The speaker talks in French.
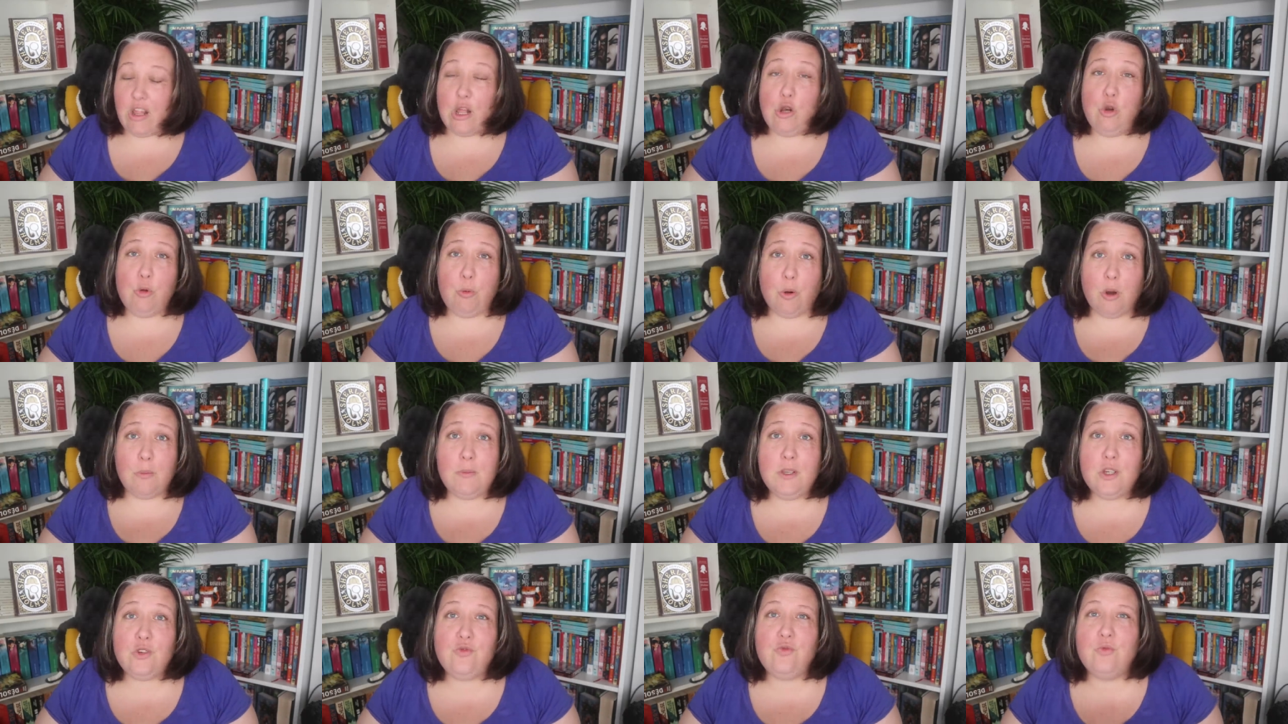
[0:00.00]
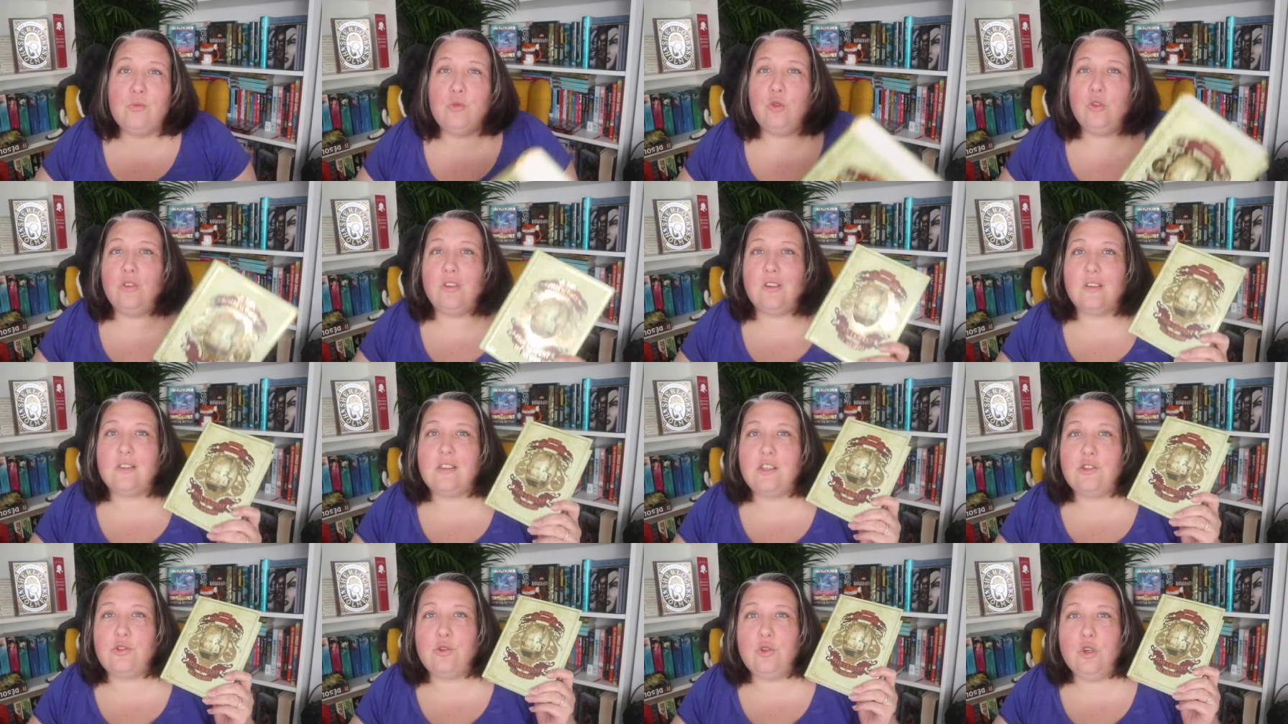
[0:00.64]
Le premier que je vous
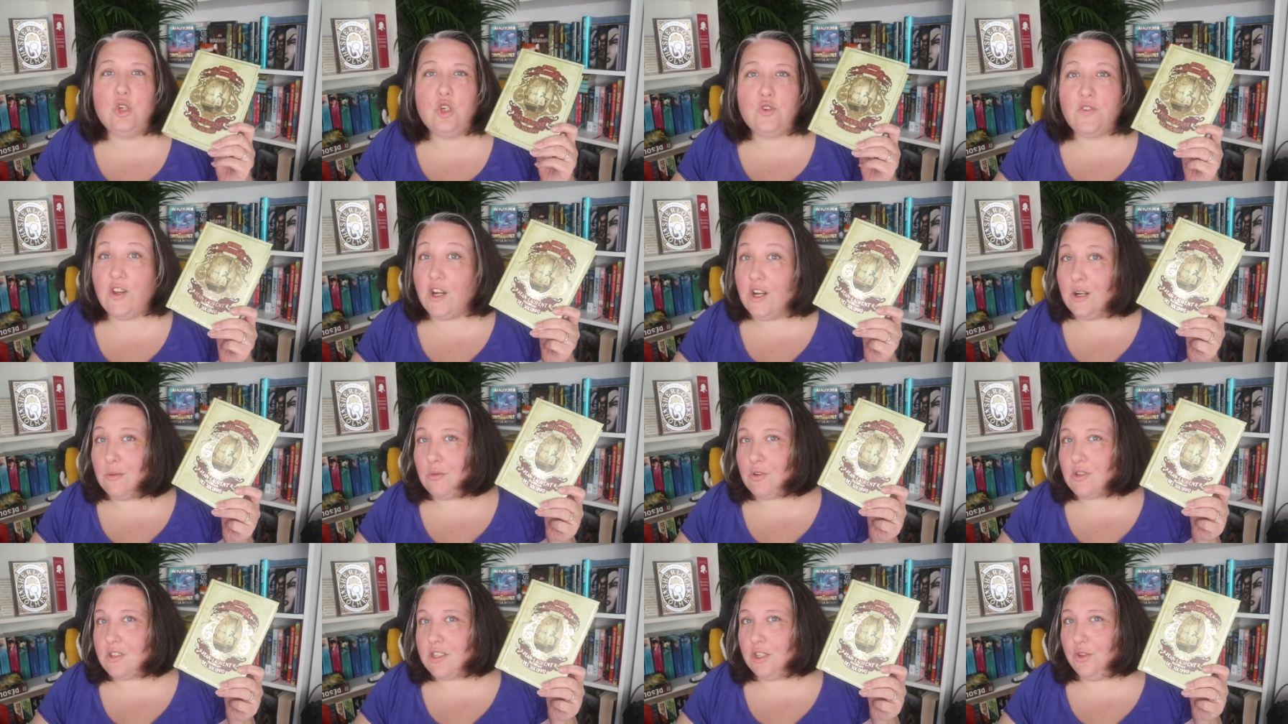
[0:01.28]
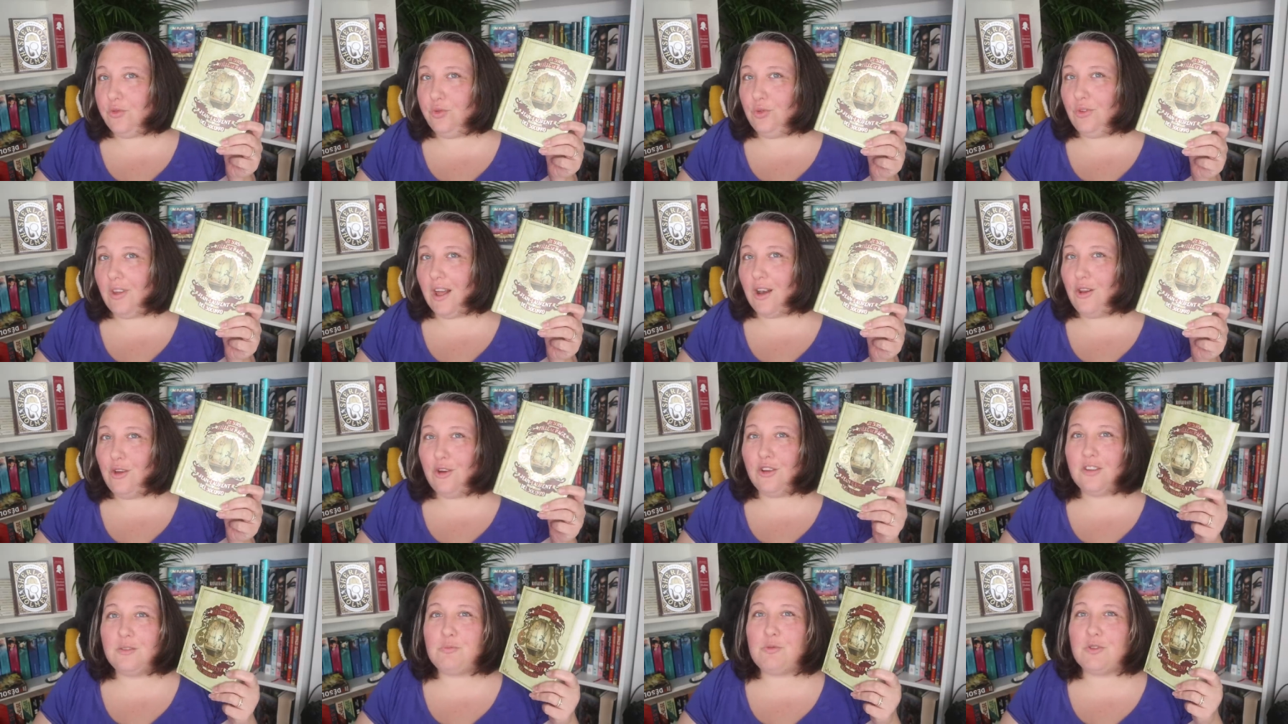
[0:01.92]
montre, c'est celui que je vais commencer tout à
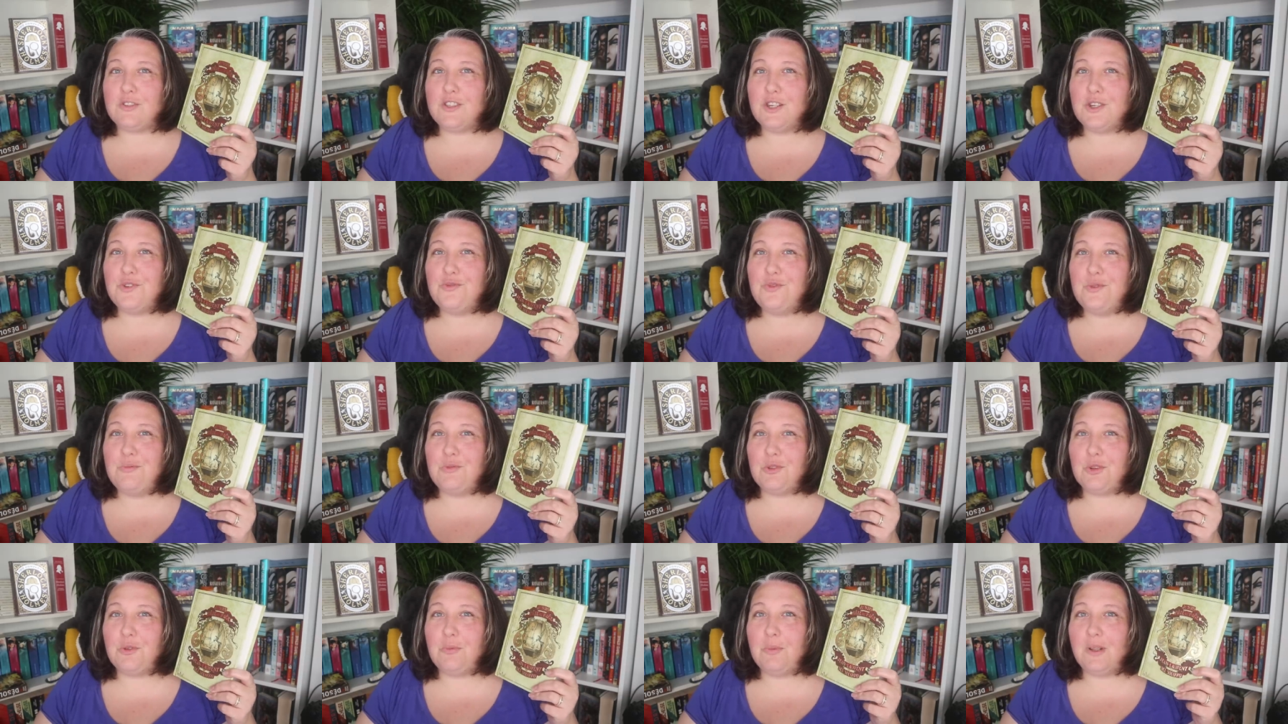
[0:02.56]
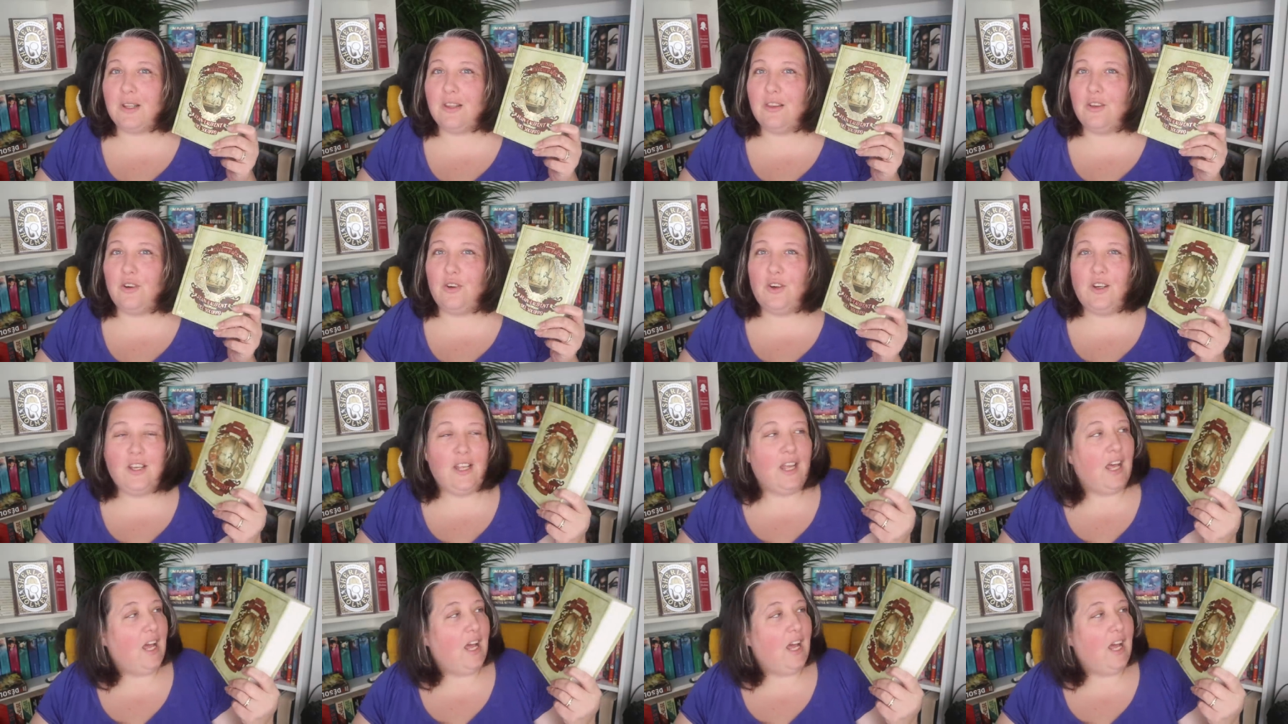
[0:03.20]
l'heure, c'est pour ça que je vous le montre maintenant.